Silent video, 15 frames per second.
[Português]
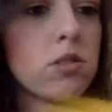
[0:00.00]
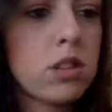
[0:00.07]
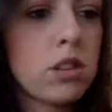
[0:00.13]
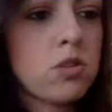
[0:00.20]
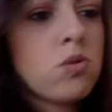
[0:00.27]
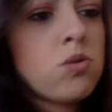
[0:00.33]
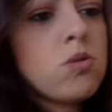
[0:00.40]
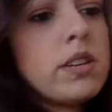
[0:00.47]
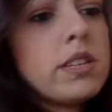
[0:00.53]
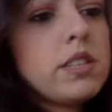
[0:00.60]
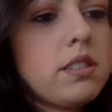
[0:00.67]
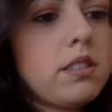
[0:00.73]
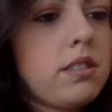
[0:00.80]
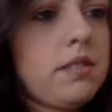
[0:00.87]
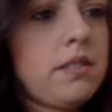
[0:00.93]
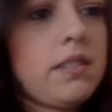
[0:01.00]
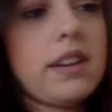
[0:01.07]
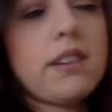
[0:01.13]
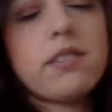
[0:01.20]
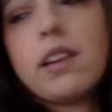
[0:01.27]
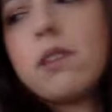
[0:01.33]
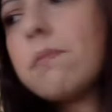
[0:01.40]
outras coisas,
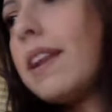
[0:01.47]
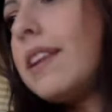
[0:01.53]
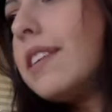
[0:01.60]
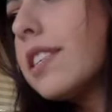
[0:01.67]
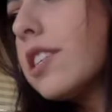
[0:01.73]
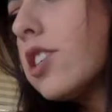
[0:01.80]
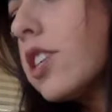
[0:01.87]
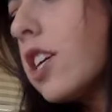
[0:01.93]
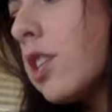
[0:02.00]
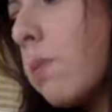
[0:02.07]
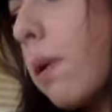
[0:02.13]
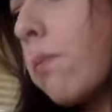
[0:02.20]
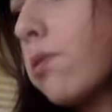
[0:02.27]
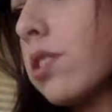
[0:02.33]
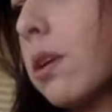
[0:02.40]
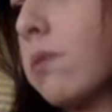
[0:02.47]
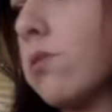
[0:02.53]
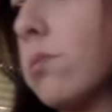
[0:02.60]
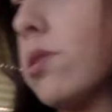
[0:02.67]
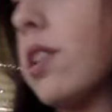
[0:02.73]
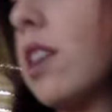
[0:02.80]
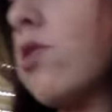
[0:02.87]
porque eu tenho uma lista gigante para mostrar, mas
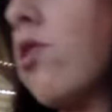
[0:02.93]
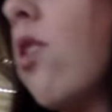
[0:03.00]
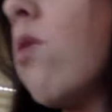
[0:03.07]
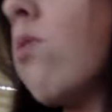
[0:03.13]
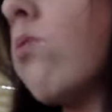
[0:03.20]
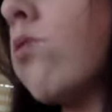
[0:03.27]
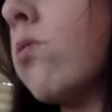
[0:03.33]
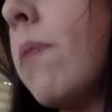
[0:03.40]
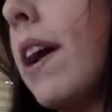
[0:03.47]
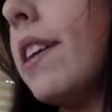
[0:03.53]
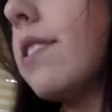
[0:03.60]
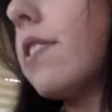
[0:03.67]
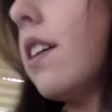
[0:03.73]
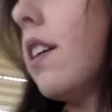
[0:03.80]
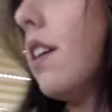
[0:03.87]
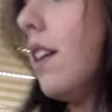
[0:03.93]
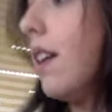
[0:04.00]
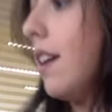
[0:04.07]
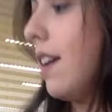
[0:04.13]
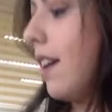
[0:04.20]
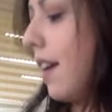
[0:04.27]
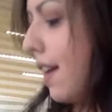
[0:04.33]
vou mostrar só alguns mais.
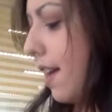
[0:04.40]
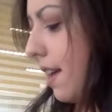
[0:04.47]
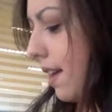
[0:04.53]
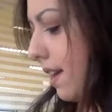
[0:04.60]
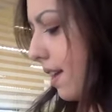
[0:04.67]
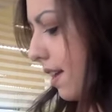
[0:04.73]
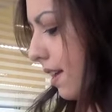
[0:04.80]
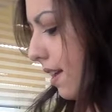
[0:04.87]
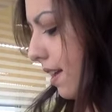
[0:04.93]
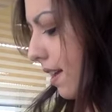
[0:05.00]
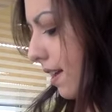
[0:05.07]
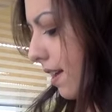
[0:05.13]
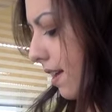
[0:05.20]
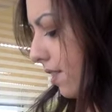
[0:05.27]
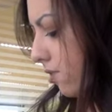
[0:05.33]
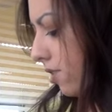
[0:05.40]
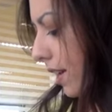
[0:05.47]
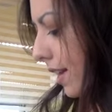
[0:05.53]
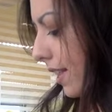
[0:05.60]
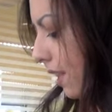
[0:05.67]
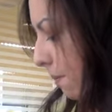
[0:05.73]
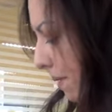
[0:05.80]
É, isso
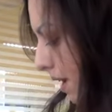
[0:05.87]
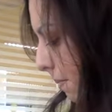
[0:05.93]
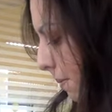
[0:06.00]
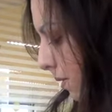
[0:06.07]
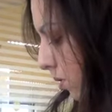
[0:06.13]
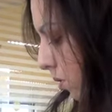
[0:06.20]
daqui também que me